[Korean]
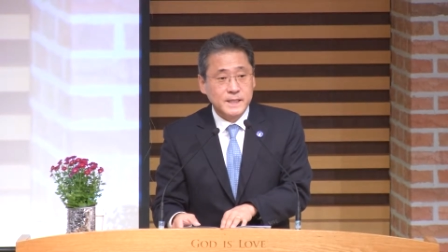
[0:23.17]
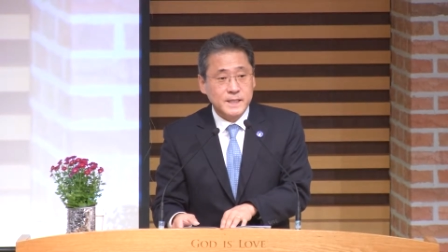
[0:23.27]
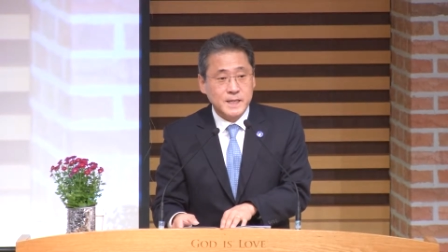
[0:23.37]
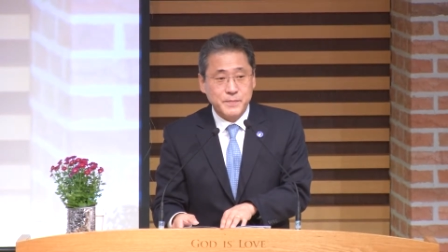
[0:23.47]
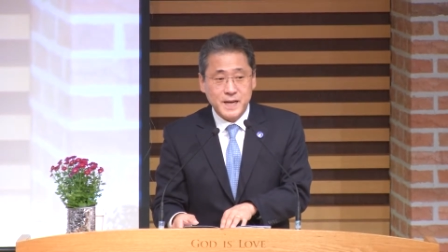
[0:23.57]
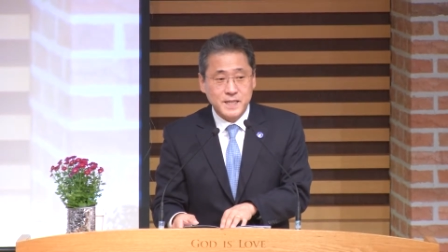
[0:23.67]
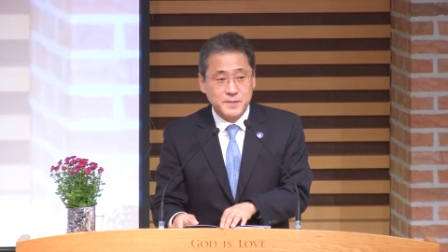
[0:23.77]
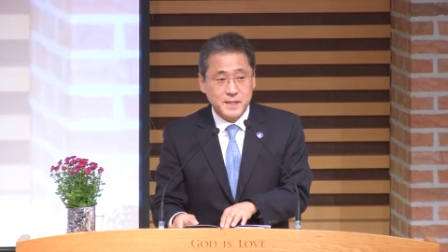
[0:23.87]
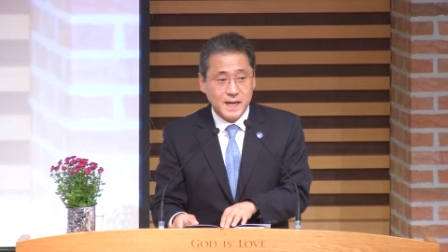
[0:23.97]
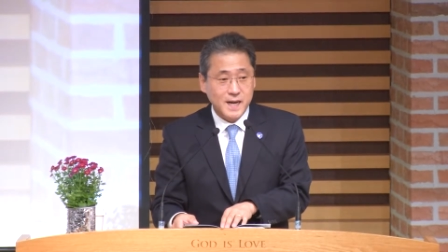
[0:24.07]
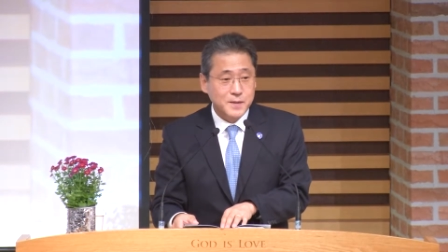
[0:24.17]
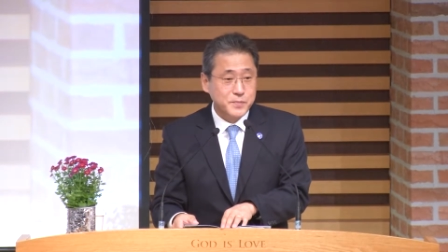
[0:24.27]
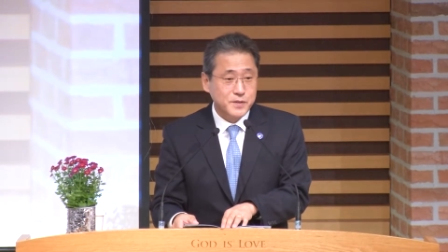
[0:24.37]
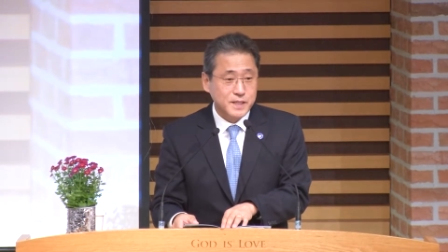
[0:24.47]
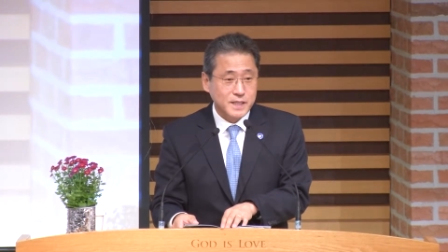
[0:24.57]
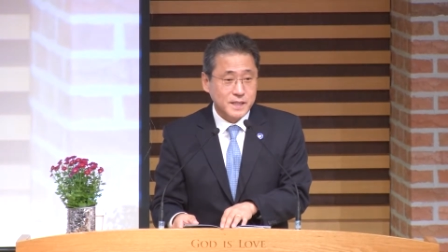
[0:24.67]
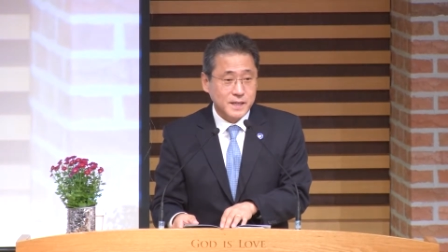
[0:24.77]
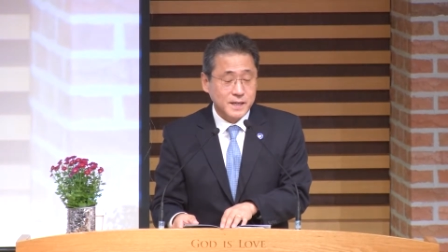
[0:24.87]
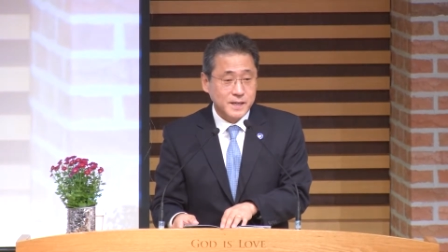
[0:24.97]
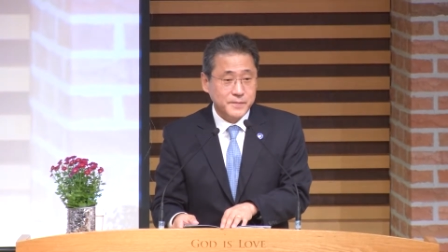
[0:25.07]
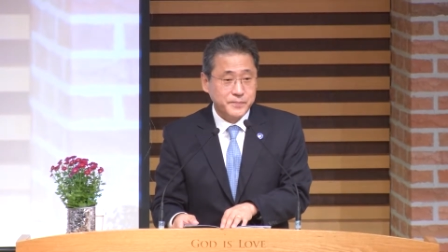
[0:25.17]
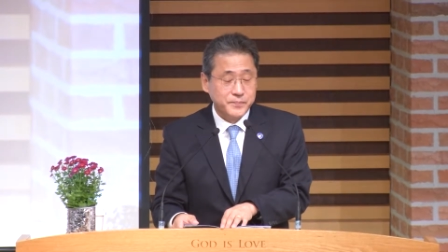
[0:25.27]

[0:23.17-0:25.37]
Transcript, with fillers: 제가 84학번이니까